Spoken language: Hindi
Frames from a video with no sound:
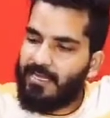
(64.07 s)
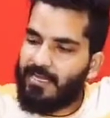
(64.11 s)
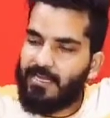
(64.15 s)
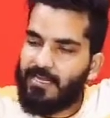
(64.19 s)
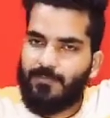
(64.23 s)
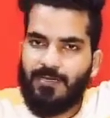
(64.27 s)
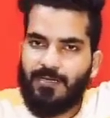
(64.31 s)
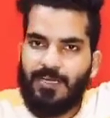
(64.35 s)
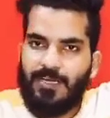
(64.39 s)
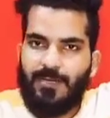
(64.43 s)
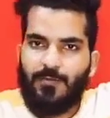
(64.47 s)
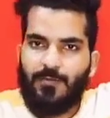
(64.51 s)

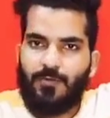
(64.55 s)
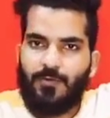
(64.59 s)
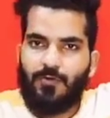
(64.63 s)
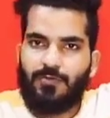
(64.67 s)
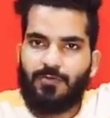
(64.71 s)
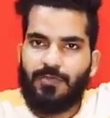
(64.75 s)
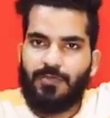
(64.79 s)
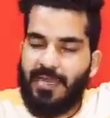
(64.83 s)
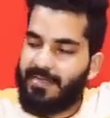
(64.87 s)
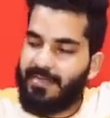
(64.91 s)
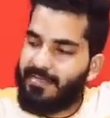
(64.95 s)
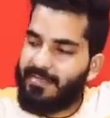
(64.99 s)
लगभग आपको
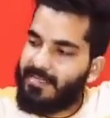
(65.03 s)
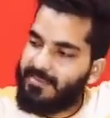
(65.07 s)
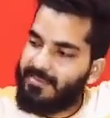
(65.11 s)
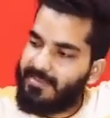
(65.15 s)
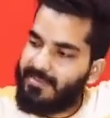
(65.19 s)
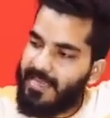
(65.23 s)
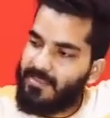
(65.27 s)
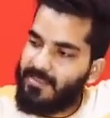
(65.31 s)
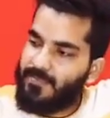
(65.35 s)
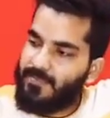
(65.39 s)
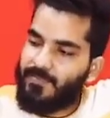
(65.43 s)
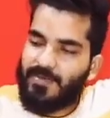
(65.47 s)

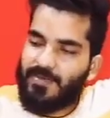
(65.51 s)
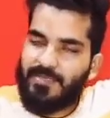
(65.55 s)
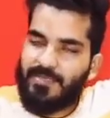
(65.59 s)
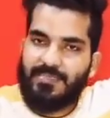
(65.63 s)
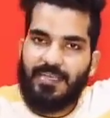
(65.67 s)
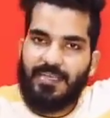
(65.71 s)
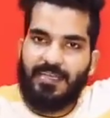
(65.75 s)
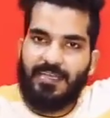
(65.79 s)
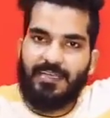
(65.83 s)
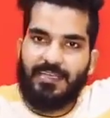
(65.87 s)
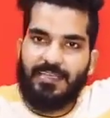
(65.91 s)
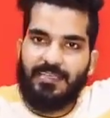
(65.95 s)

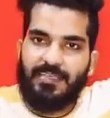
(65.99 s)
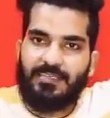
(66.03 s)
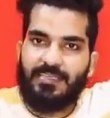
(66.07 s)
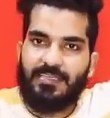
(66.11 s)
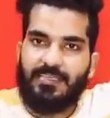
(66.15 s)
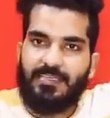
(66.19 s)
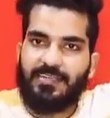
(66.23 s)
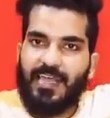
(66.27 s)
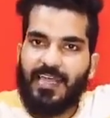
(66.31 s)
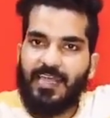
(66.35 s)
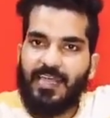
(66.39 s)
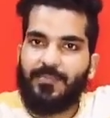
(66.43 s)
99% इसी
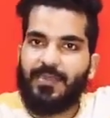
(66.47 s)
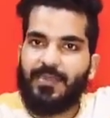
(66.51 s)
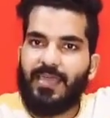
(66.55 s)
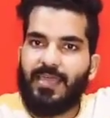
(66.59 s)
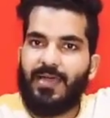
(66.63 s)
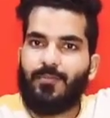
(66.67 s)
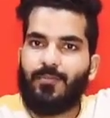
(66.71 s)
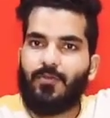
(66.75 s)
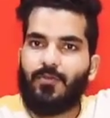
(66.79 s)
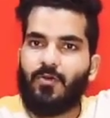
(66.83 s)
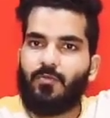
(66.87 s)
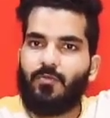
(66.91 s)
टाइप के
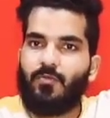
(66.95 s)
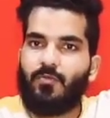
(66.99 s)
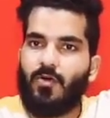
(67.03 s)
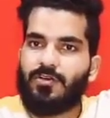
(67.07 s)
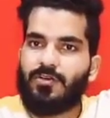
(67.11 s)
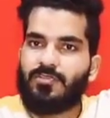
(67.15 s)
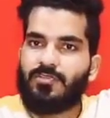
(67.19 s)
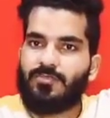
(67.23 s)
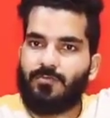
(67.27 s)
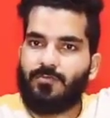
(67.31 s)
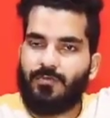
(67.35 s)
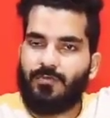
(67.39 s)
आपको
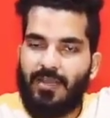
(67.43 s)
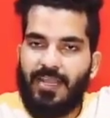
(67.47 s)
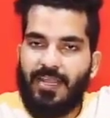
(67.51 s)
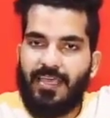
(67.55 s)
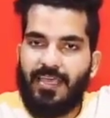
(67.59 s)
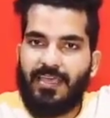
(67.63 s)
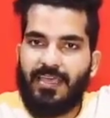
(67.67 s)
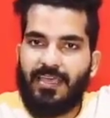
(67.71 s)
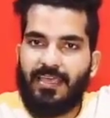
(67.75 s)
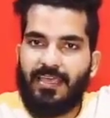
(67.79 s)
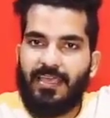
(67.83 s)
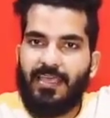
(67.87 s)
बॉक्स
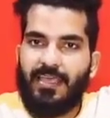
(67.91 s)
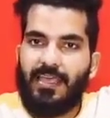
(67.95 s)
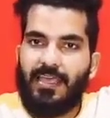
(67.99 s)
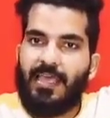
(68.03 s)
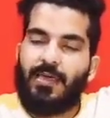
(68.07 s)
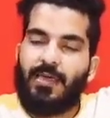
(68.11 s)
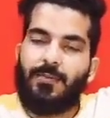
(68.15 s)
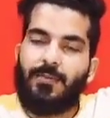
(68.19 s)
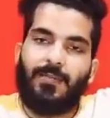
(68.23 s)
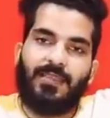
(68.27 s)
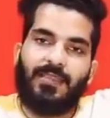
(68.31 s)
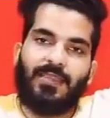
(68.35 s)
मिलेंगे
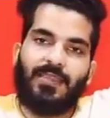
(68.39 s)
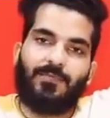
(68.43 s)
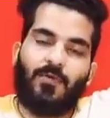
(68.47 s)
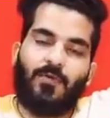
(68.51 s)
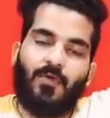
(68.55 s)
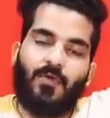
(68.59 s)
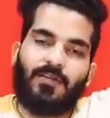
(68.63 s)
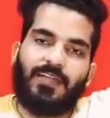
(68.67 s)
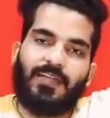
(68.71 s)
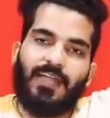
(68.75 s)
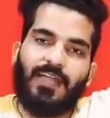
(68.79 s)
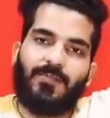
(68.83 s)
मैंने
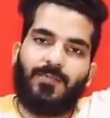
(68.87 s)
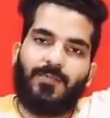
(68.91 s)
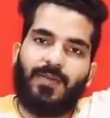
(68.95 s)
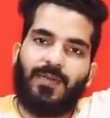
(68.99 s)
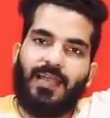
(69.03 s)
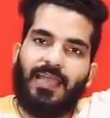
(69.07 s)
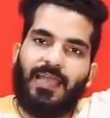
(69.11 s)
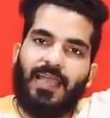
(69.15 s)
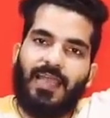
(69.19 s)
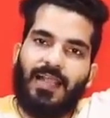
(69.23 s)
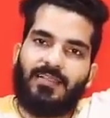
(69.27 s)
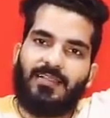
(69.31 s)
बहुत टाइम
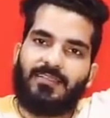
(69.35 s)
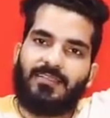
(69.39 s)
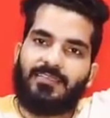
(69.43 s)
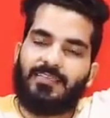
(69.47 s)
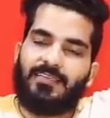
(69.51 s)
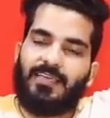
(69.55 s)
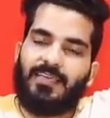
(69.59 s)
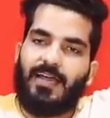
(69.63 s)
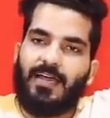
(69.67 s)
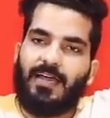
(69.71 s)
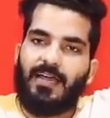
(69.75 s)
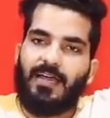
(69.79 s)
पहले एल
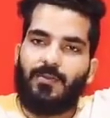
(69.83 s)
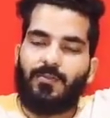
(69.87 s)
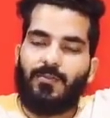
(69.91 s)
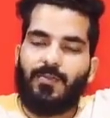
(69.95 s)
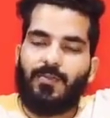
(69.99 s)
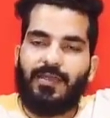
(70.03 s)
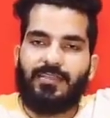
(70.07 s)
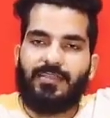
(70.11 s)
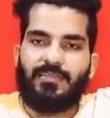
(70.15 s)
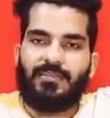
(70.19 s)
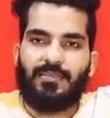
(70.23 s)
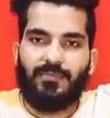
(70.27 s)
का
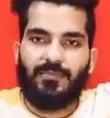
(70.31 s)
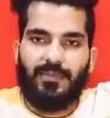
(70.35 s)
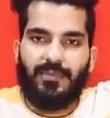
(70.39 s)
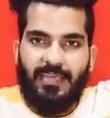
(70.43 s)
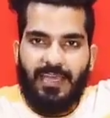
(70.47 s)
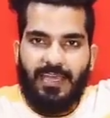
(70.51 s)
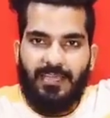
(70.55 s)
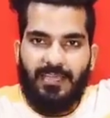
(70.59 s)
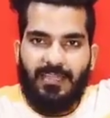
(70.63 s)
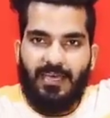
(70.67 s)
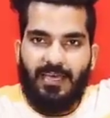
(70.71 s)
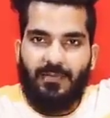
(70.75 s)
कंपैरिजन
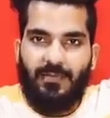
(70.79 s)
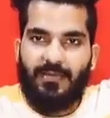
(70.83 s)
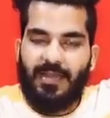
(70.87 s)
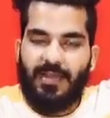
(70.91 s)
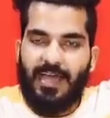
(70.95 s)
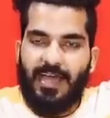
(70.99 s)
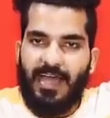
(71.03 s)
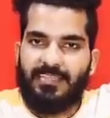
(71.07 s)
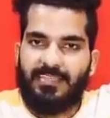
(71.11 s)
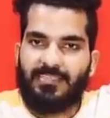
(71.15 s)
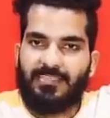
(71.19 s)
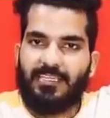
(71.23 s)
किया था पर
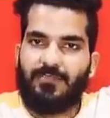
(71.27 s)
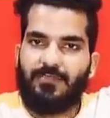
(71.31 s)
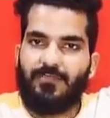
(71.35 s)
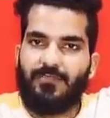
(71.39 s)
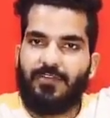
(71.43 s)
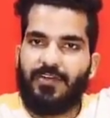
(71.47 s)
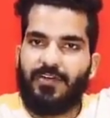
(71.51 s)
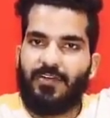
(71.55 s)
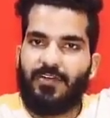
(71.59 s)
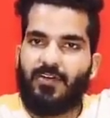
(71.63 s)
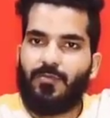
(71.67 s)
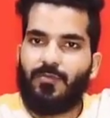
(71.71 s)
आज की
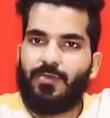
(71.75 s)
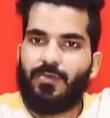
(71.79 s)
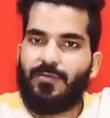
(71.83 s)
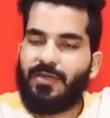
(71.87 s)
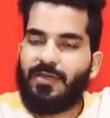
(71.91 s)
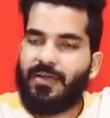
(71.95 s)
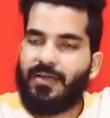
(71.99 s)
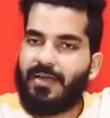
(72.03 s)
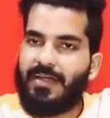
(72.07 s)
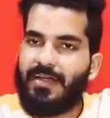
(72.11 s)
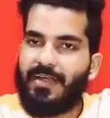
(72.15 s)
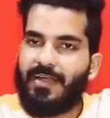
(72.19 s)
वीडियो में
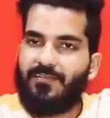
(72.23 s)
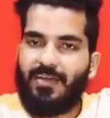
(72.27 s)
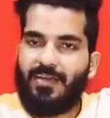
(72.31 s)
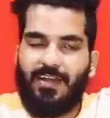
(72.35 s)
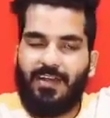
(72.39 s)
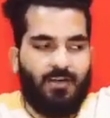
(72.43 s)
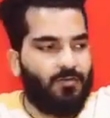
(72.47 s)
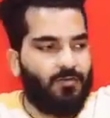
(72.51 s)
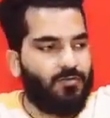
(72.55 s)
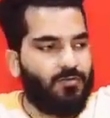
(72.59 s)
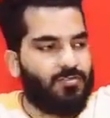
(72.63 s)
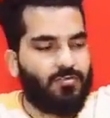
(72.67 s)
मैं करने
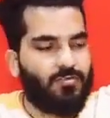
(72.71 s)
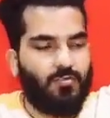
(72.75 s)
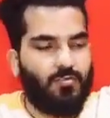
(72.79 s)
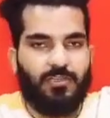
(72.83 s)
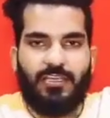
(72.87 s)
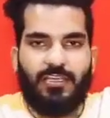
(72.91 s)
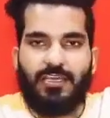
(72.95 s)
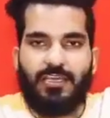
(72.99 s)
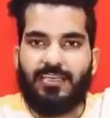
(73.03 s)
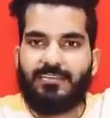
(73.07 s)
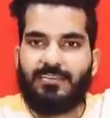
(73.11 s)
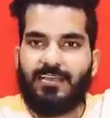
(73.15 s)
वाला हूँ
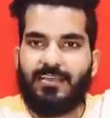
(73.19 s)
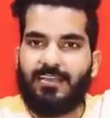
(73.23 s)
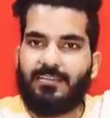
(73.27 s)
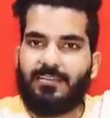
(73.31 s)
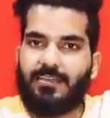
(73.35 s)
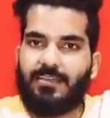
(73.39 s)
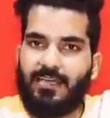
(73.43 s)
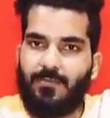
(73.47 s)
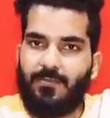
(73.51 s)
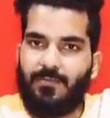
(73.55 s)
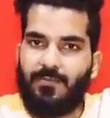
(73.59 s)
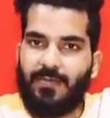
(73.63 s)
सोनी के
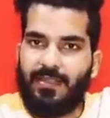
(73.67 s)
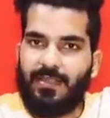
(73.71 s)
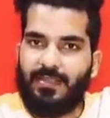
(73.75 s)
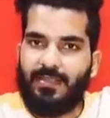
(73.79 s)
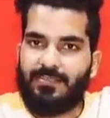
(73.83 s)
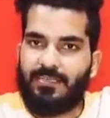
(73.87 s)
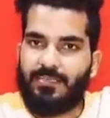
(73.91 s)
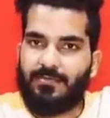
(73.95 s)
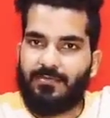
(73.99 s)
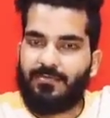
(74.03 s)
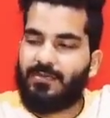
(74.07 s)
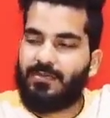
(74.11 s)
साथ
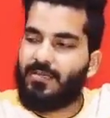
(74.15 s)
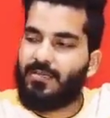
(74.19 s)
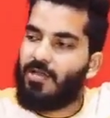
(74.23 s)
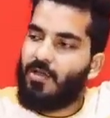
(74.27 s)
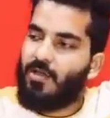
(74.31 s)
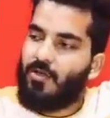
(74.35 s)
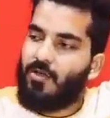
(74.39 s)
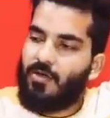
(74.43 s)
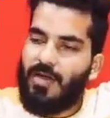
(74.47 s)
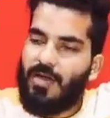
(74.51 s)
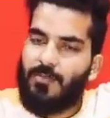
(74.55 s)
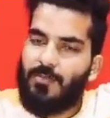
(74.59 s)
कंपैरिजन
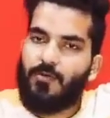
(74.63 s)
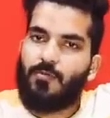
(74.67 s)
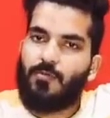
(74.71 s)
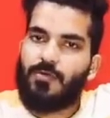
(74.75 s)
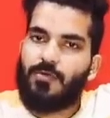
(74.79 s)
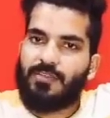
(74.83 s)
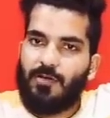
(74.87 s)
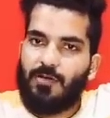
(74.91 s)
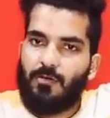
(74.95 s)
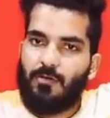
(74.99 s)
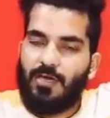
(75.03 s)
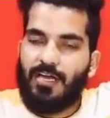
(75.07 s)
और आपको
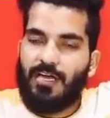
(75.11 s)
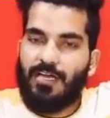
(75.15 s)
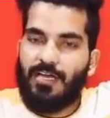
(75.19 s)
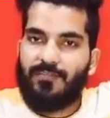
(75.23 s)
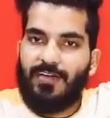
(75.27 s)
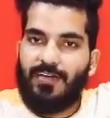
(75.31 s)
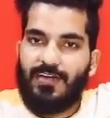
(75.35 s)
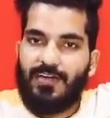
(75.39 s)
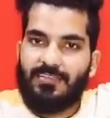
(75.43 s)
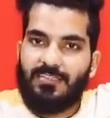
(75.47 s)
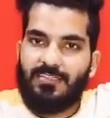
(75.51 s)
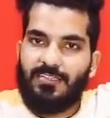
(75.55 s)
बताऊँगा कि
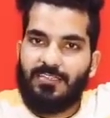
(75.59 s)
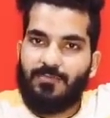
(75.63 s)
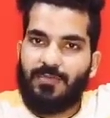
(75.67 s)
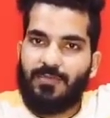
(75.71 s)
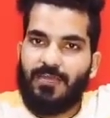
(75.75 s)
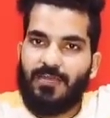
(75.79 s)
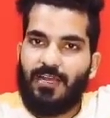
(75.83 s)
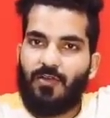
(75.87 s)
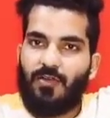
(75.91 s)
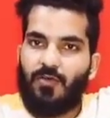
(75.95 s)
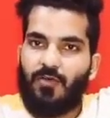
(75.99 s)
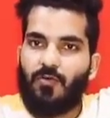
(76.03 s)
वास्तव
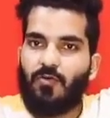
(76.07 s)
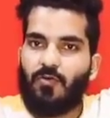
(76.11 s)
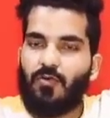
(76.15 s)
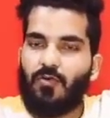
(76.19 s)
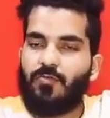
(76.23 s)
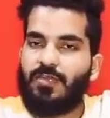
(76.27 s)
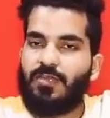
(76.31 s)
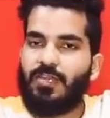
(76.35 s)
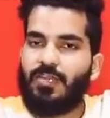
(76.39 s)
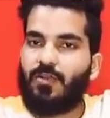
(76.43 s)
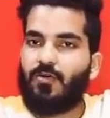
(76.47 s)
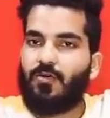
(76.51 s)
में लोगों
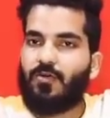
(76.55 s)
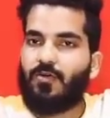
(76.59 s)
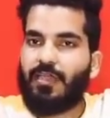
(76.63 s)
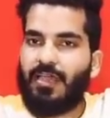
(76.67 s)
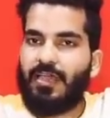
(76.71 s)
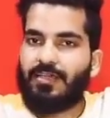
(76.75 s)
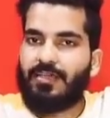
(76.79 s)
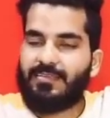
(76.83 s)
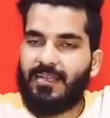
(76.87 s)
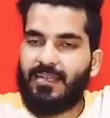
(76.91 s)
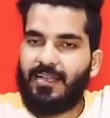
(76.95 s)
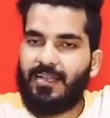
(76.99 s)
भी लोग
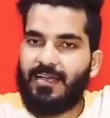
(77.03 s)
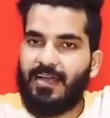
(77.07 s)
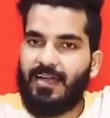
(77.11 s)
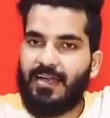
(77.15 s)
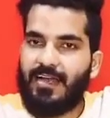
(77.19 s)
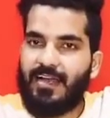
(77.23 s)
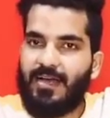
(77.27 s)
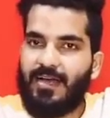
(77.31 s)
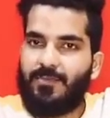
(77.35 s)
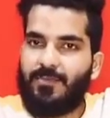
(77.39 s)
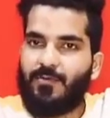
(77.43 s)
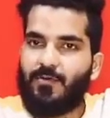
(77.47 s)
कैसे लगा
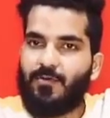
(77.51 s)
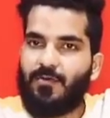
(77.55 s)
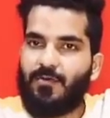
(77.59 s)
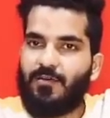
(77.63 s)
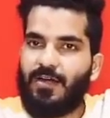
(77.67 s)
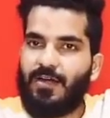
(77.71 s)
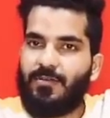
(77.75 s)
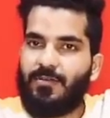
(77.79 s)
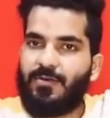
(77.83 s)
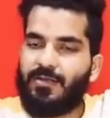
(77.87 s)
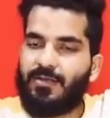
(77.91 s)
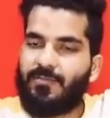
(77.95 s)
अगर आपको
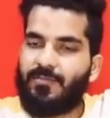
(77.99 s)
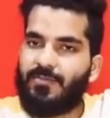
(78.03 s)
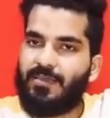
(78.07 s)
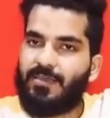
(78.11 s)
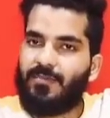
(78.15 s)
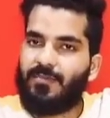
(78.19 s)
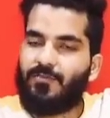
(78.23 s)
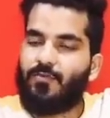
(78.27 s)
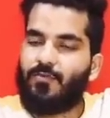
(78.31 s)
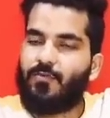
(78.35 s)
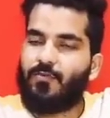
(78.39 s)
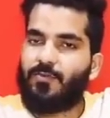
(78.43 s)
वहाँ पर
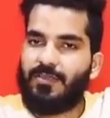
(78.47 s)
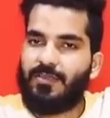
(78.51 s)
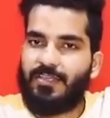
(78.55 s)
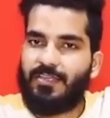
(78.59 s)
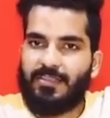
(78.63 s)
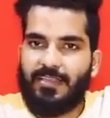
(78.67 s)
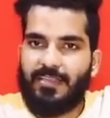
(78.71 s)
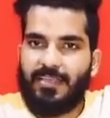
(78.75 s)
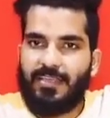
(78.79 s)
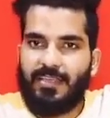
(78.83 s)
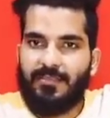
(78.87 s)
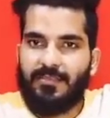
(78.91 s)
बेवकूफ़
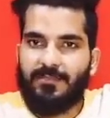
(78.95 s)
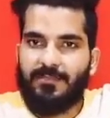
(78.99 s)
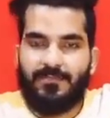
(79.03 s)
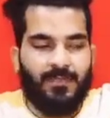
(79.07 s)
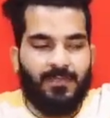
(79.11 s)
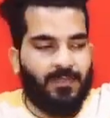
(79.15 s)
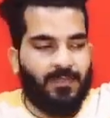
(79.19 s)
बनाते हैं